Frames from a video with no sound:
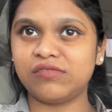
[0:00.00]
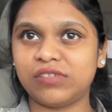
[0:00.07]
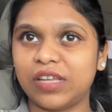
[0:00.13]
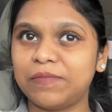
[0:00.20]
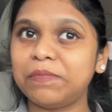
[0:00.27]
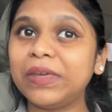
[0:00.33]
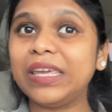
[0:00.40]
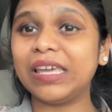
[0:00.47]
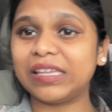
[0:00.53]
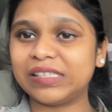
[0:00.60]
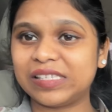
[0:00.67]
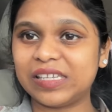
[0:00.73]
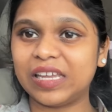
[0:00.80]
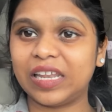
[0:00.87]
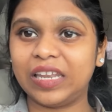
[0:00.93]
ఉంటాయి
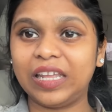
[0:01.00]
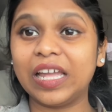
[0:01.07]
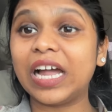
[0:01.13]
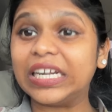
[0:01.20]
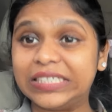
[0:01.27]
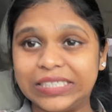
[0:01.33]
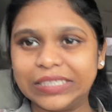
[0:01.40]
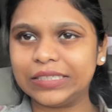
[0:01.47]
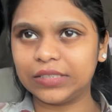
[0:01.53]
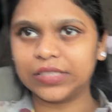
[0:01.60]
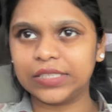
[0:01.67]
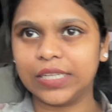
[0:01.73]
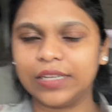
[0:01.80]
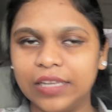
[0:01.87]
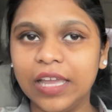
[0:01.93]
పిఎన్సీ అని
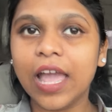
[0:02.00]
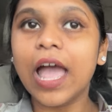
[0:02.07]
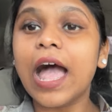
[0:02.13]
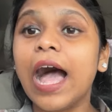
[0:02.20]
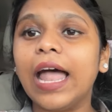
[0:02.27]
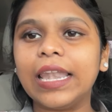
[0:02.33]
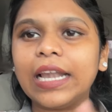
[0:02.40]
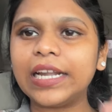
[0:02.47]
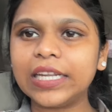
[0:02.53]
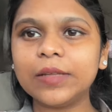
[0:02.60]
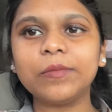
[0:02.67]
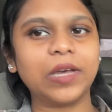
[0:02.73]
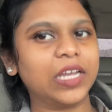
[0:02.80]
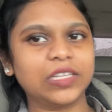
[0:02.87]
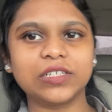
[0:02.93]
హంటింగ్టన్ అని అలాంటి
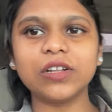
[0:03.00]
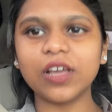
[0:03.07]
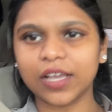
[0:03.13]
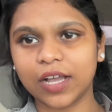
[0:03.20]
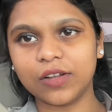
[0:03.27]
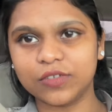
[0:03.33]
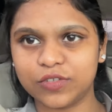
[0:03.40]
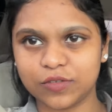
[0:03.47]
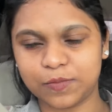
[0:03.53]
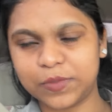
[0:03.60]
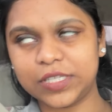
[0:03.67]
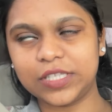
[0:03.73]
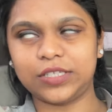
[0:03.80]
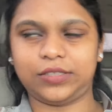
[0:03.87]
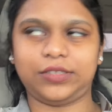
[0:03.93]
బ్యాంక్స్లో అకౌంట్స్
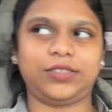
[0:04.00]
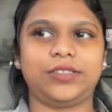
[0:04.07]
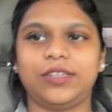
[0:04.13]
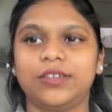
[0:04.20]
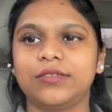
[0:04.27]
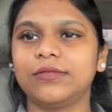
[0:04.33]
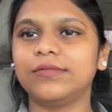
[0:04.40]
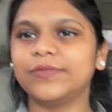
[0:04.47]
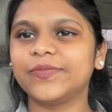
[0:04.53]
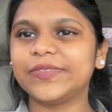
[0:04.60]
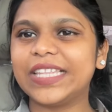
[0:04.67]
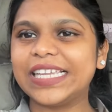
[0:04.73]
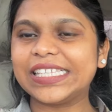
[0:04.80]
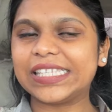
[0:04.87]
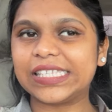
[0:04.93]
ఓపెన్ చేస్తారు
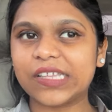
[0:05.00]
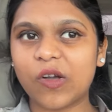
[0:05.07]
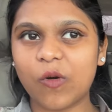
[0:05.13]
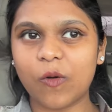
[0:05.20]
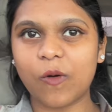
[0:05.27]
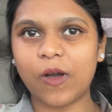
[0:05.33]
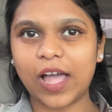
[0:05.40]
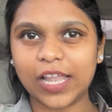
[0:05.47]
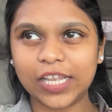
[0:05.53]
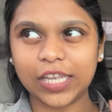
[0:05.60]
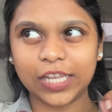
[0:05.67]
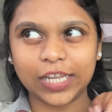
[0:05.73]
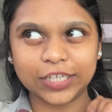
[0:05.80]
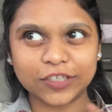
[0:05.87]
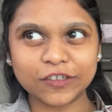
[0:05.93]
సో ఐ
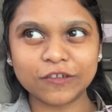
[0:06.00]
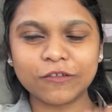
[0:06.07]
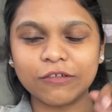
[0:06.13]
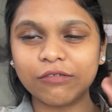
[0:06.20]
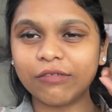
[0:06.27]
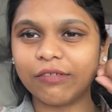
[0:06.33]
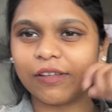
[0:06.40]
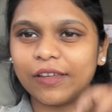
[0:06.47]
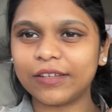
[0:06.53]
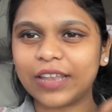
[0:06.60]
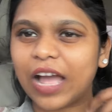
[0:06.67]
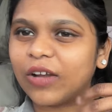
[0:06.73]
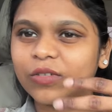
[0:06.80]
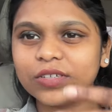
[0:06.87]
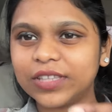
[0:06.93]
లెట్ యు నో
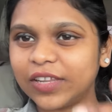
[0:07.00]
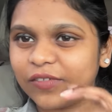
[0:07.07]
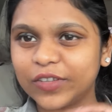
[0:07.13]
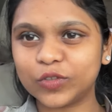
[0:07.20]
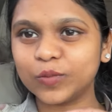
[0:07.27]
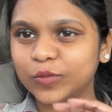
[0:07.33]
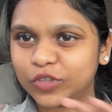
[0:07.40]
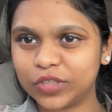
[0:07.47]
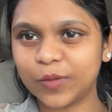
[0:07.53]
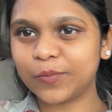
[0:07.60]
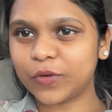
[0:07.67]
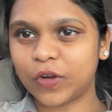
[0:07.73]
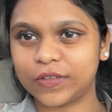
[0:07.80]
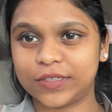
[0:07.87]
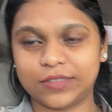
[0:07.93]
నాకు కూడా తెలియదు మొత్తం
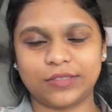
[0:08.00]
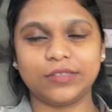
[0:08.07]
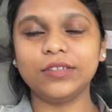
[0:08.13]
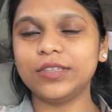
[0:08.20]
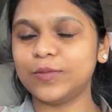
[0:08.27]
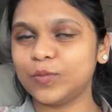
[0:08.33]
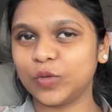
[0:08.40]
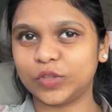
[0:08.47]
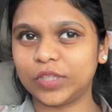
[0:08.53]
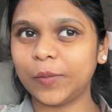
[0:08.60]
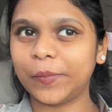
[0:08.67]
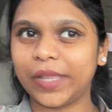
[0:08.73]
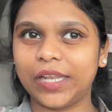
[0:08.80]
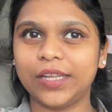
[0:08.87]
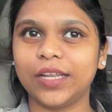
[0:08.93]
ప్రాసెస్ నేను మొత్తం
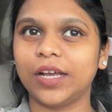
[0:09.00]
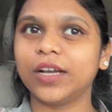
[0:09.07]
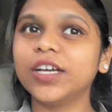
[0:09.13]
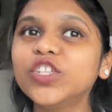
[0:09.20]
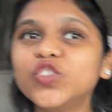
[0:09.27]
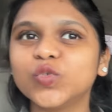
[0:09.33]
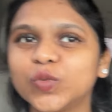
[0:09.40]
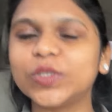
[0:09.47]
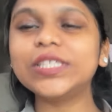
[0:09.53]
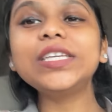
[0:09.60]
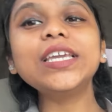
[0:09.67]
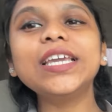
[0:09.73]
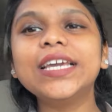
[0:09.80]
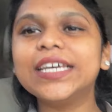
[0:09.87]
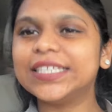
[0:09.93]
వెళ్ళినాక చూసి
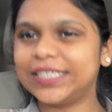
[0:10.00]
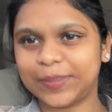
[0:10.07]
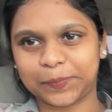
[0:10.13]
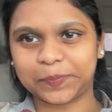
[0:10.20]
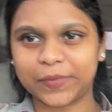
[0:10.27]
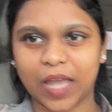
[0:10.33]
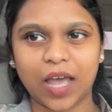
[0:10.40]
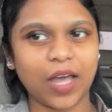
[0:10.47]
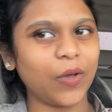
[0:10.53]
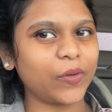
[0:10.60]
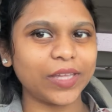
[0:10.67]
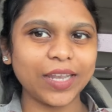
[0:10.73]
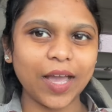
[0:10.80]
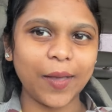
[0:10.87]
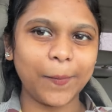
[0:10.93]
చెప్తా
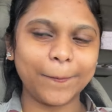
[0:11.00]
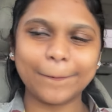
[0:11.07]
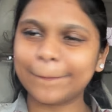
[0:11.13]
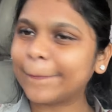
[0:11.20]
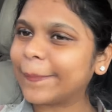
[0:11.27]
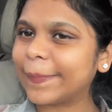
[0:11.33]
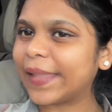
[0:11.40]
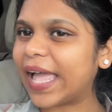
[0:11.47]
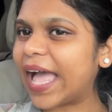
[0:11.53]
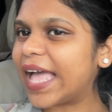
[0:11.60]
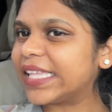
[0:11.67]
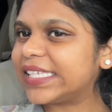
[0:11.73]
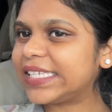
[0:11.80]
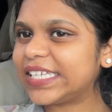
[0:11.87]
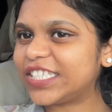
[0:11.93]
ఓకేనా
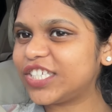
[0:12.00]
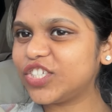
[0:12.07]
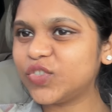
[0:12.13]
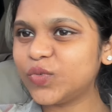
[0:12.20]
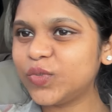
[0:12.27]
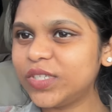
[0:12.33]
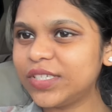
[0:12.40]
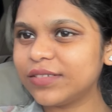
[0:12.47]
స్టే ట్యూన్